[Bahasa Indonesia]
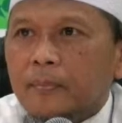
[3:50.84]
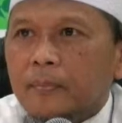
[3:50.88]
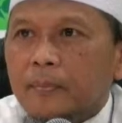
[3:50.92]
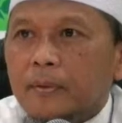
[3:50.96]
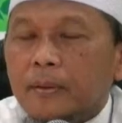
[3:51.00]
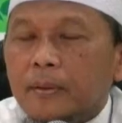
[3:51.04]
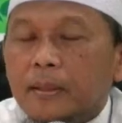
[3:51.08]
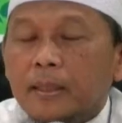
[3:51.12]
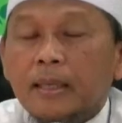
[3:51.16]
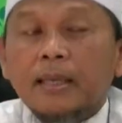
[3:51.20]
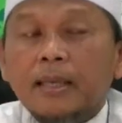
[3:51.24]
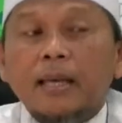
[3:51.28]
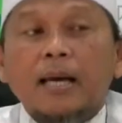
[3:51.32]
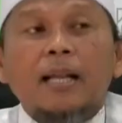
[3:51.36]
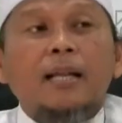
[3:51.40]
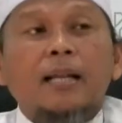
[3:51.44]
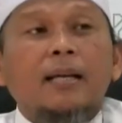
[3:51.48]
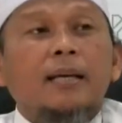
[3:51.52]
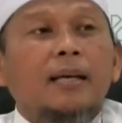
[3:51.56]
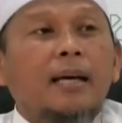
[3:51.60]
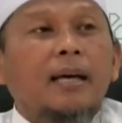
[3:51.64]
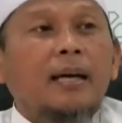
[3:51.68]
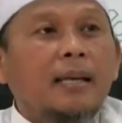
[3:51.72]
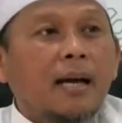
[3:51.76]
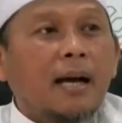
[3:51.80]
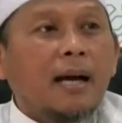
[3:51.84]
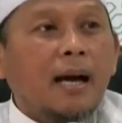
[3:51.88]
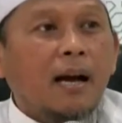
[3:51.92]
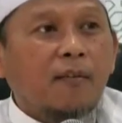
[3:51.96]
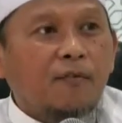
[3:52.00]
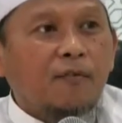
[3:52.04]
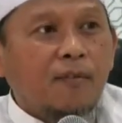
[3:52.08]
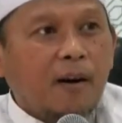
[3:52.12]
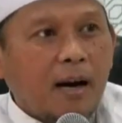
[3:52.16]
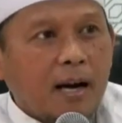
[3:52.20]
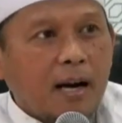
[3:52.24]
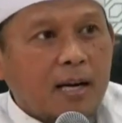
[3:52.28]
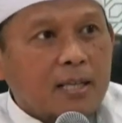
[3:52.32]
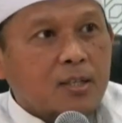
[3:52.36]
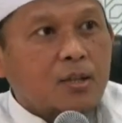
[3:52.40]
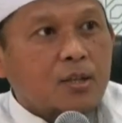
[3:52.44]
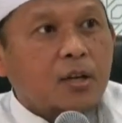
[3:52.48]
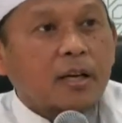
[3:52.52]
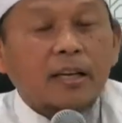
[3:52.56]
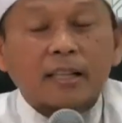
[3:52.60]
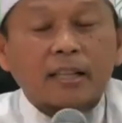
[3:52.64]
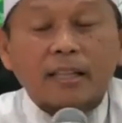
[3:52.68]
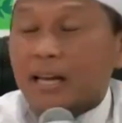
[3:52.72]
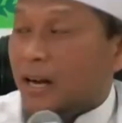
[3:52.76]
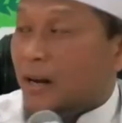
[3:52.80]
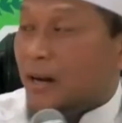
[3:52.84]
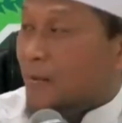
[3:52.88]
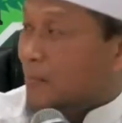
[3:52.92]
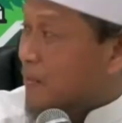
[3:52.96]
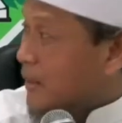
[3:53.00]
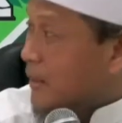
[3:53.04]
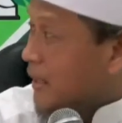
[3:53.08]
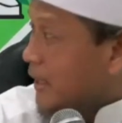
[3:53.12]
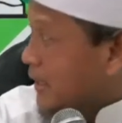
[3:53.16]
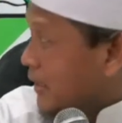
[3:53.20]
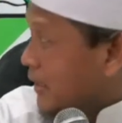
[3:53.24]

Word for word: tinggalkan afa asaita amri